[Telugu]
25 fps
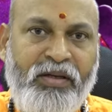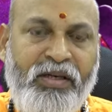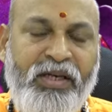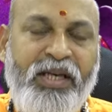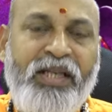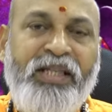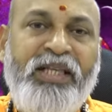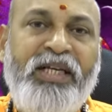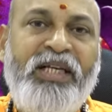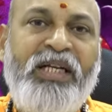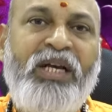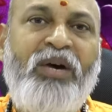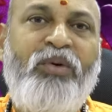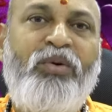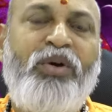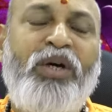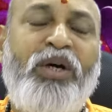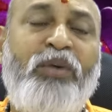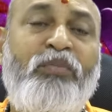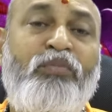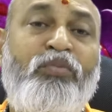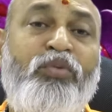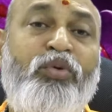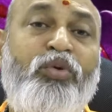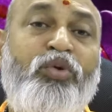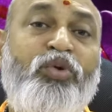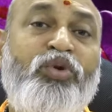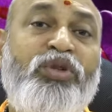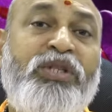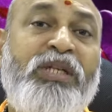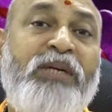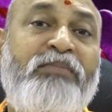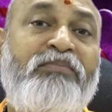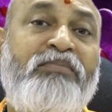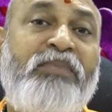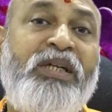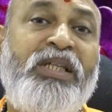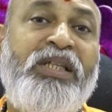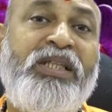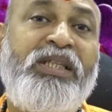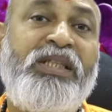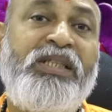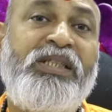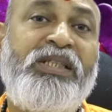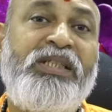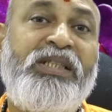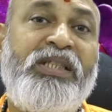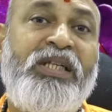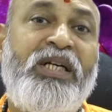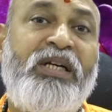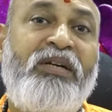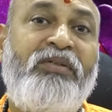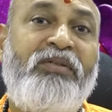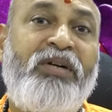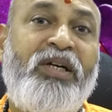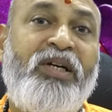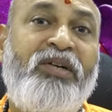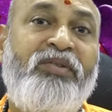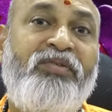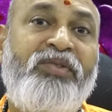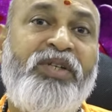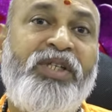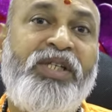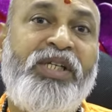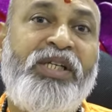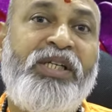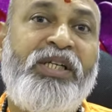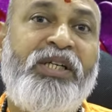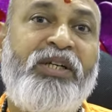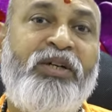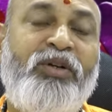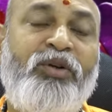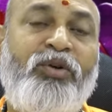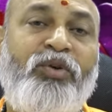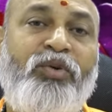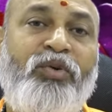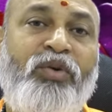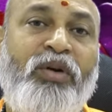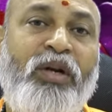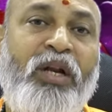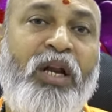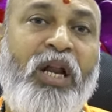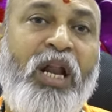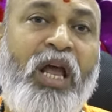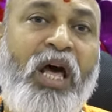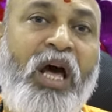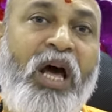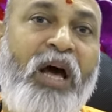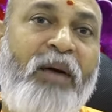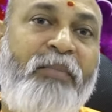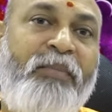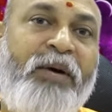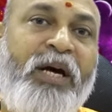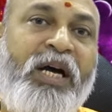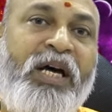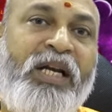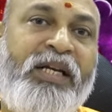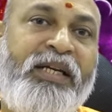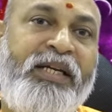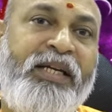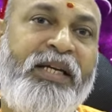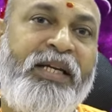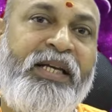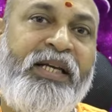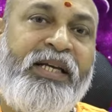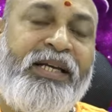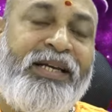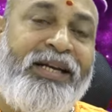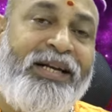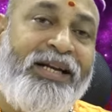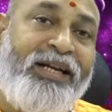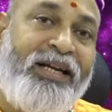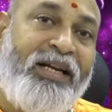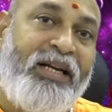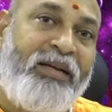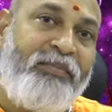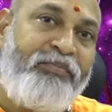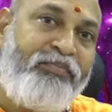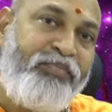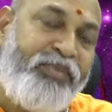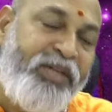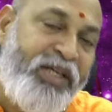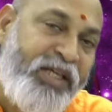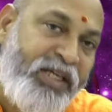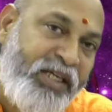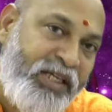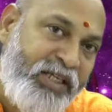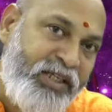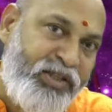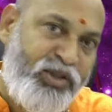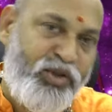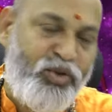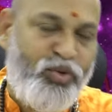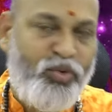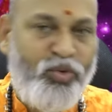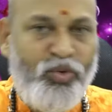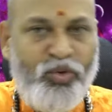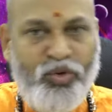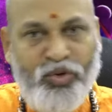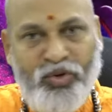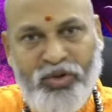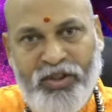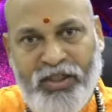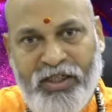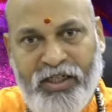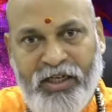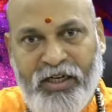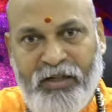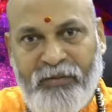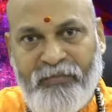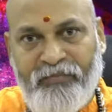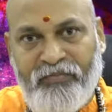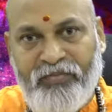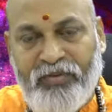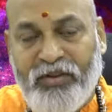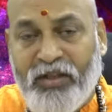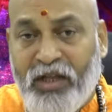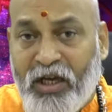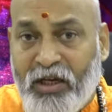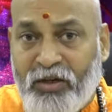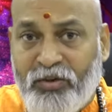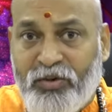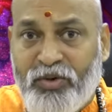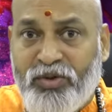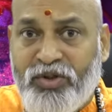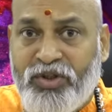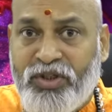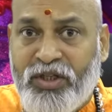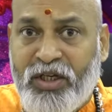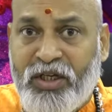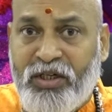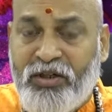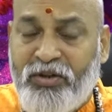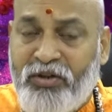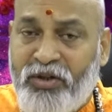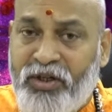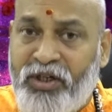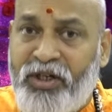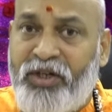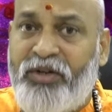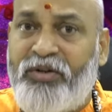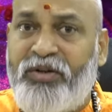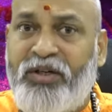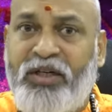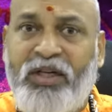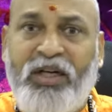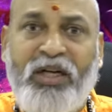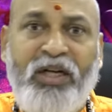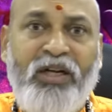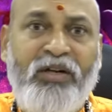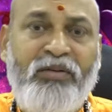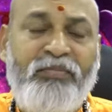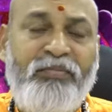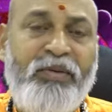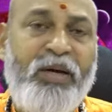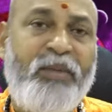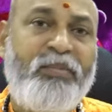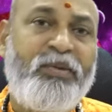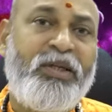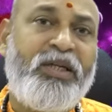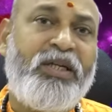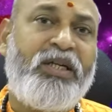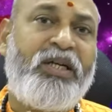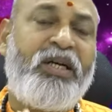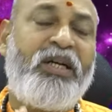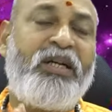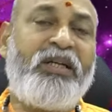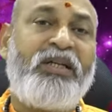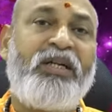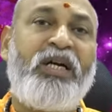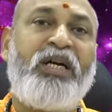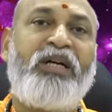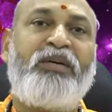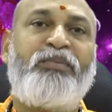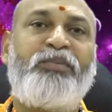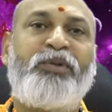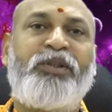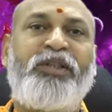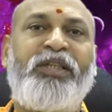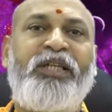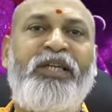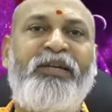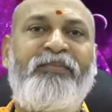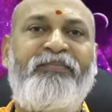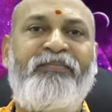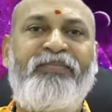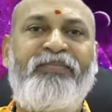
ఏదైనా ఒక భూ సంబంధించినటువంటి విషయంలో లాభాన్ని లబ్ధిని ఇస్తూ ఉంటుంది ఇక్కడ నాలుగో స్థానంలో రెండు గ్రహాలు పాపగ్రహాలు కాకపోతే